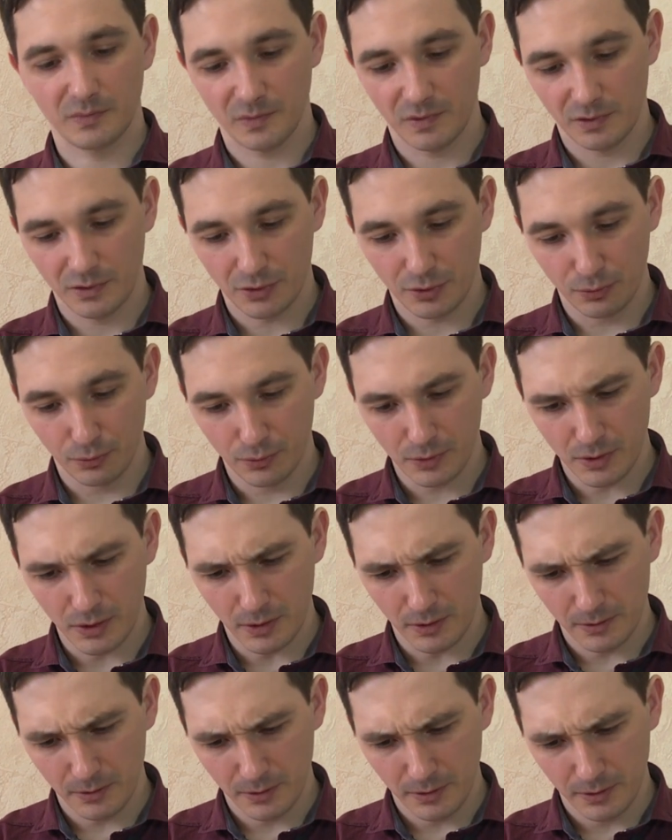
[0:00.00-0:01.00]

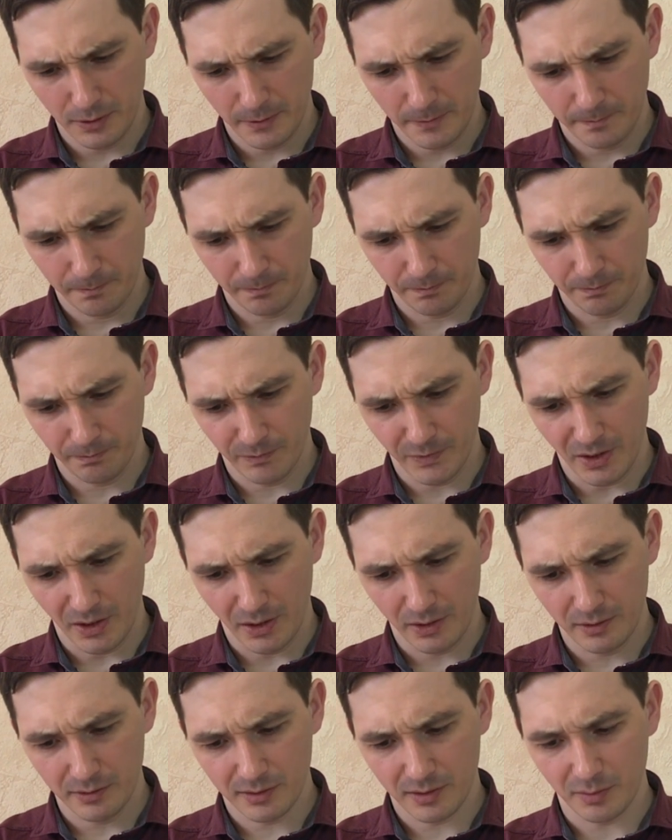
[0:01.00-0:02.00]
инструкция на
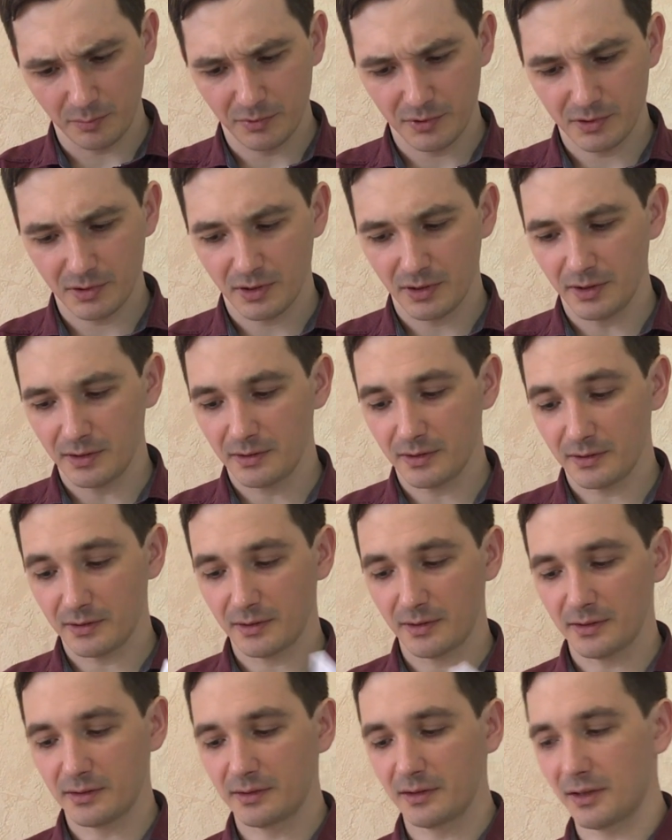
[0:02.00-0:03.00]
английском языке здесь
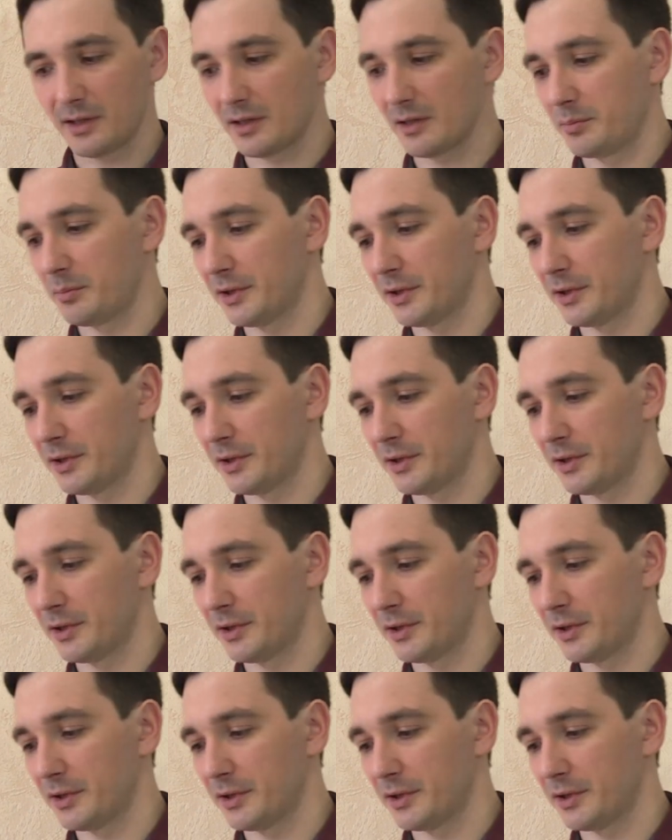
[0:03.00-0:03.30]
есть некие